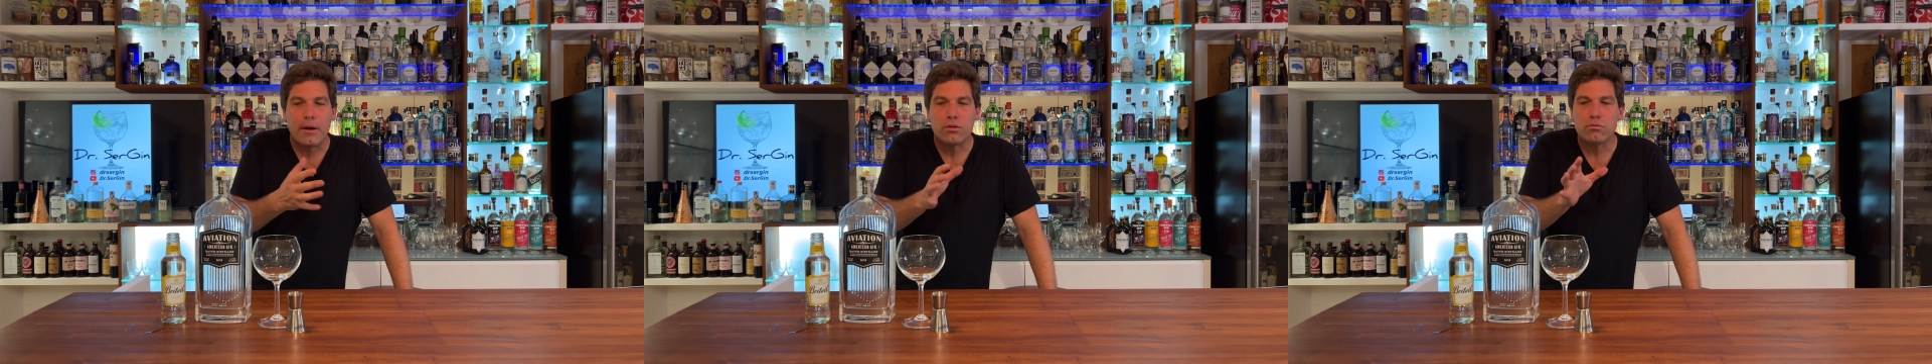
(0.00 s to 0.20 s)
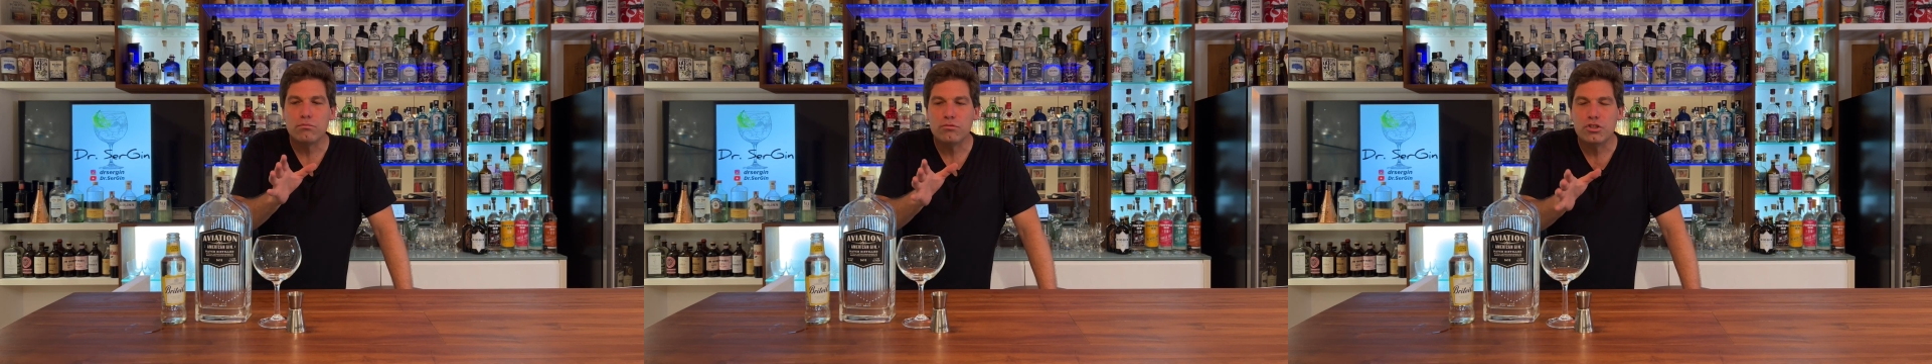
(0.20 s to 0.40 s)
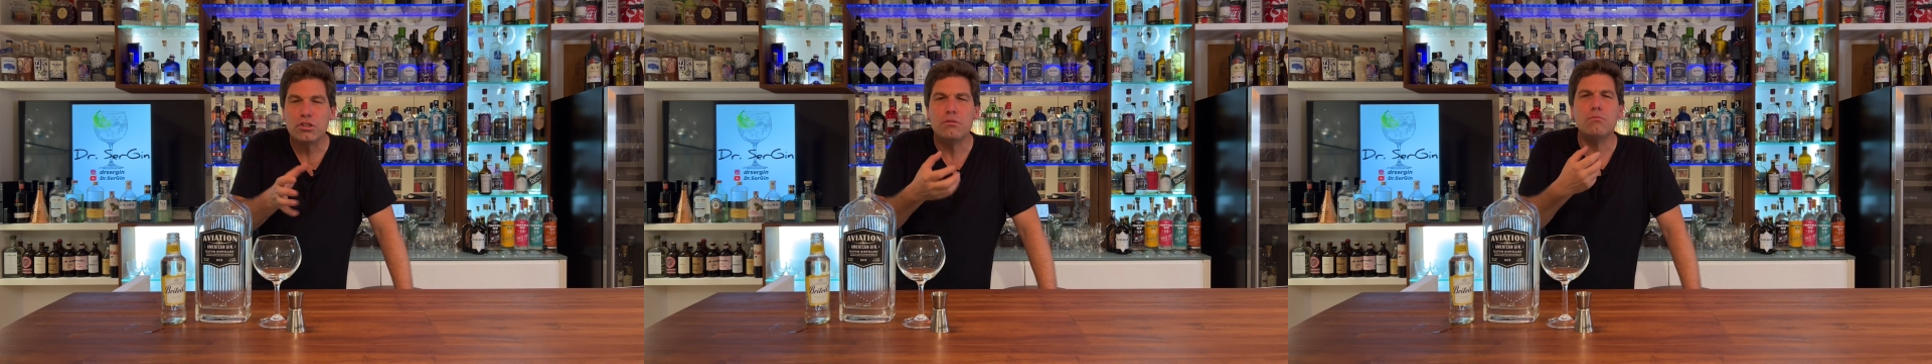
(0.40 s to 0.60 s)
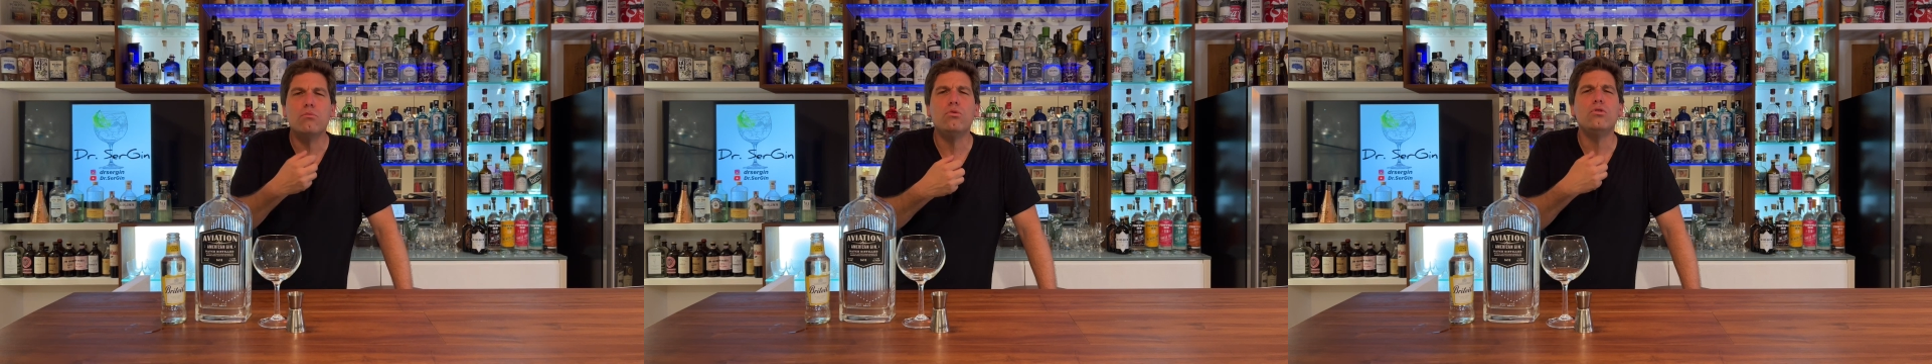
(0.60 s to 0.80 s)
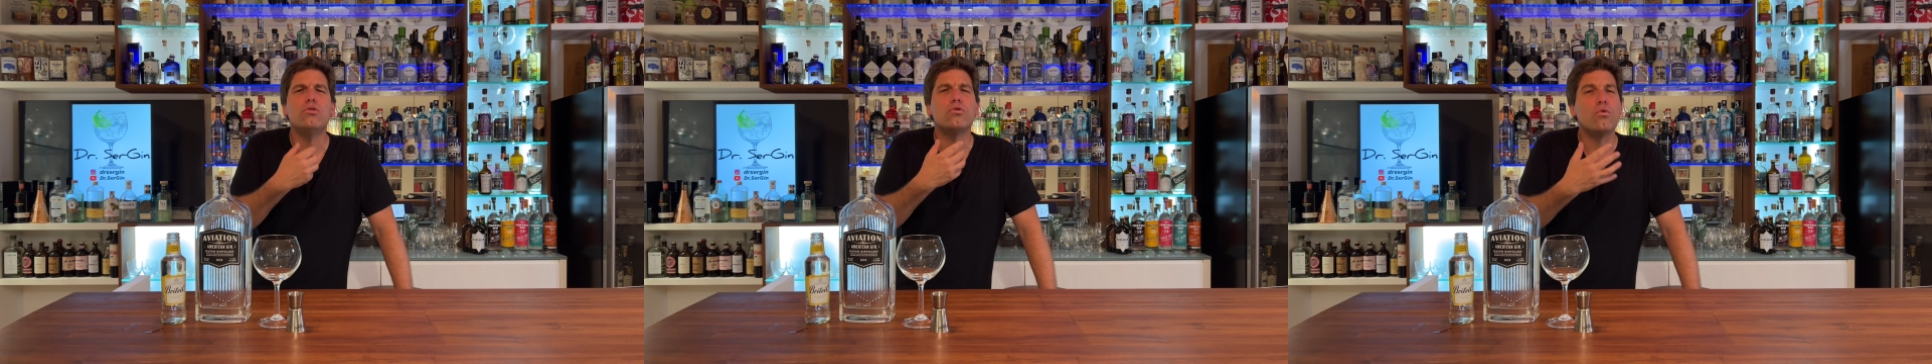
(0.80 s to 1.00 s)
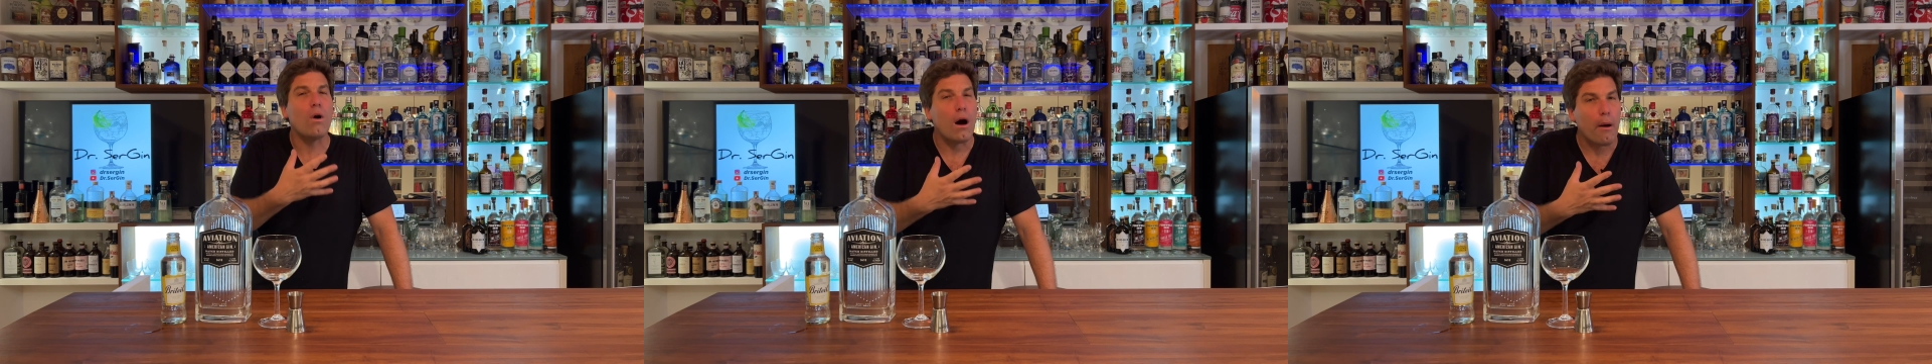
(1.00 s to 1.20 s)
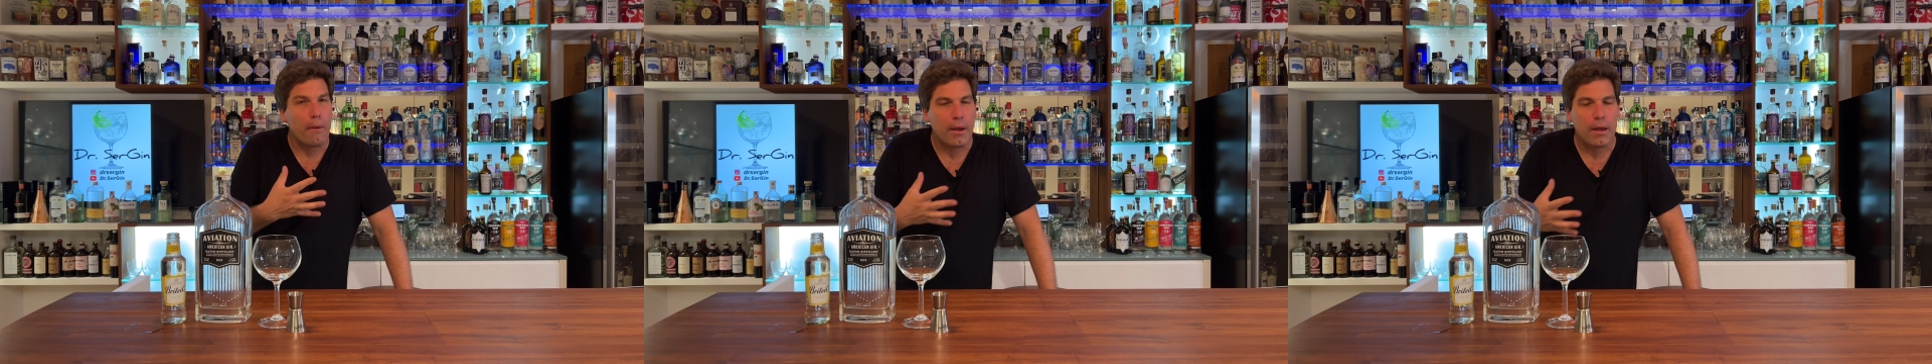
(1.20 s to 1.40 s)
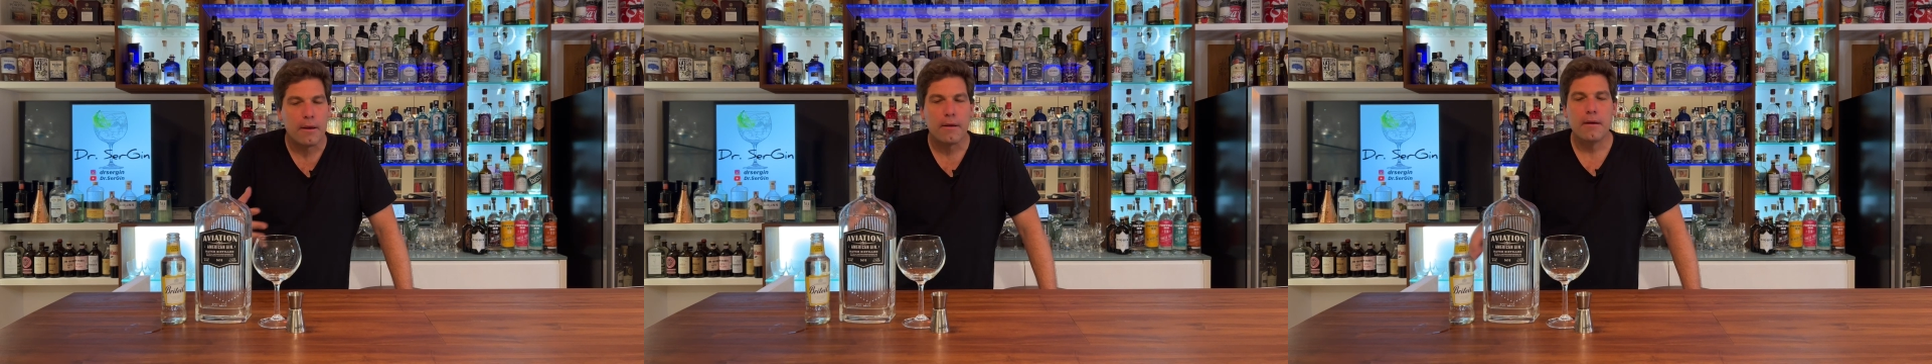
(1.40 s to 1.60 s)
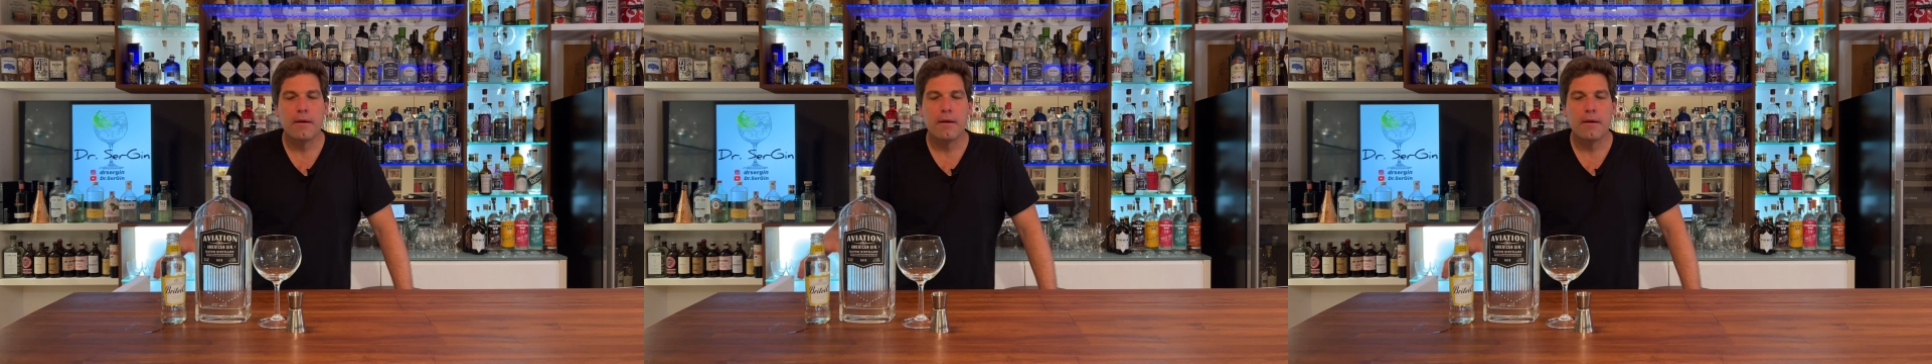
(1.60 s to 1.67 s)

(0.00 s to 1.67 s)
es un gin muy suave.